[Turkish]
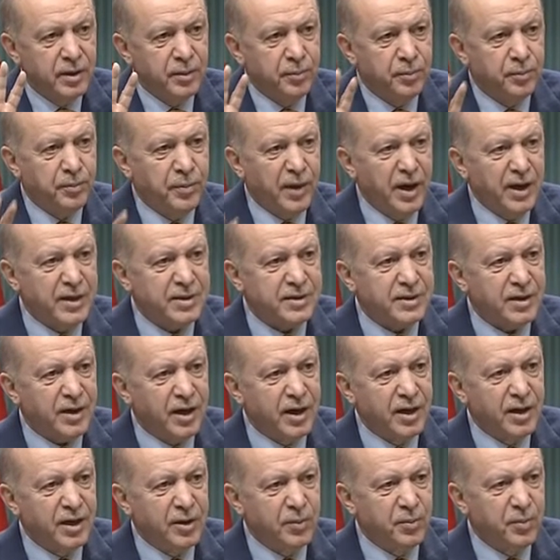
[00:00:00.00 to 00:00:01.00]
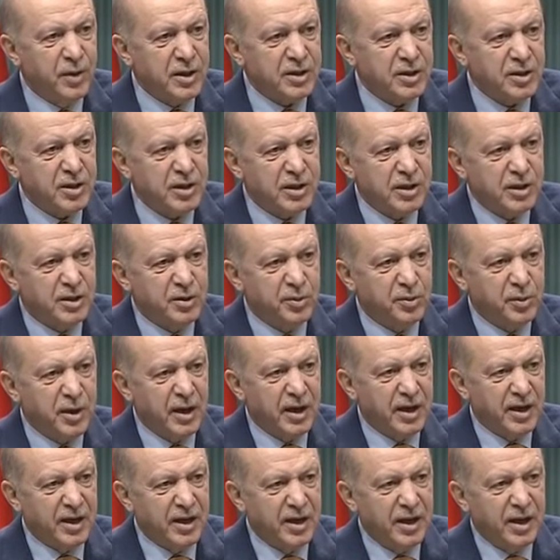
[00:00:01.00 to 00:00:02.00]
Mart ayı başı
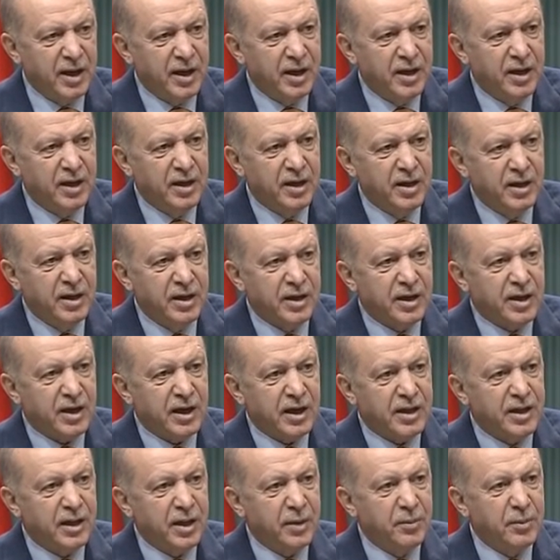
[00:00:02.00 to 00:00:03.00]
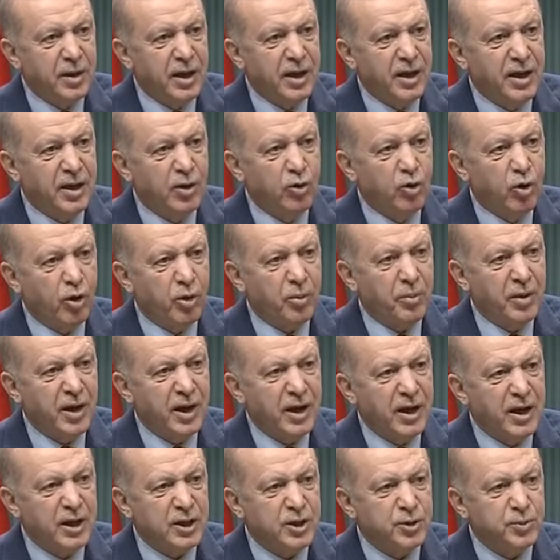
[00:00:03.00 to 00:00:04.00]
itibariyle kademeli
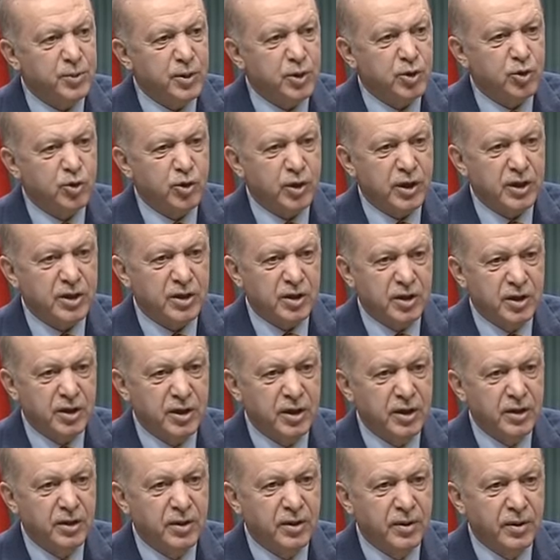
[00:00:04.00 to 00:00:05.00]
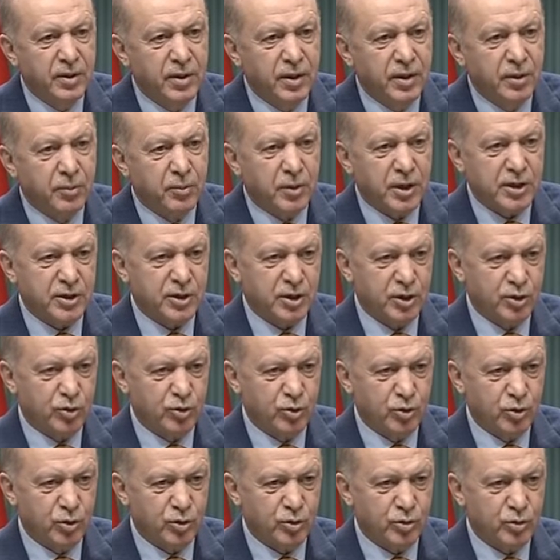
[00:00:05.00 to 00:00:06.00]
normalleşme sürecini
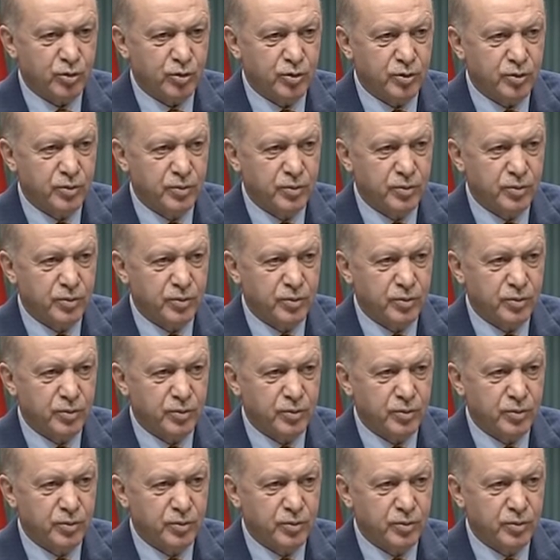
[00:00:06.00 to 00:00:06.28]
başlatıyoruz.